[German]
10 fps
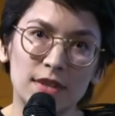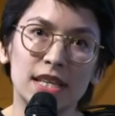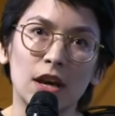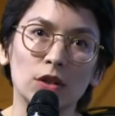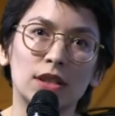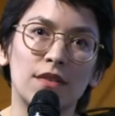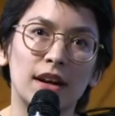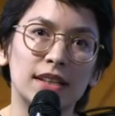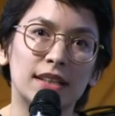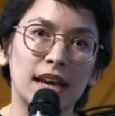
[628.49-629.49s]
wie sich auch die
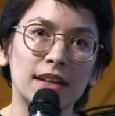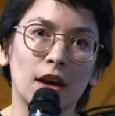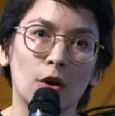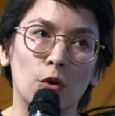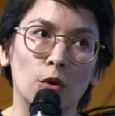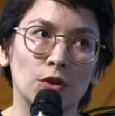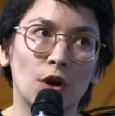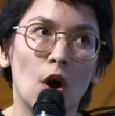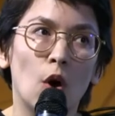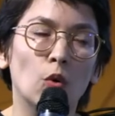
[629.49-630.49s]
Qualität erhöht
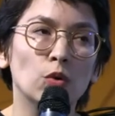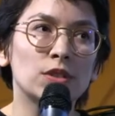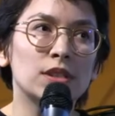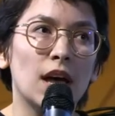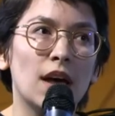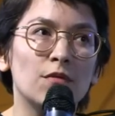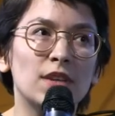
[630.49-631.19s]
und äh,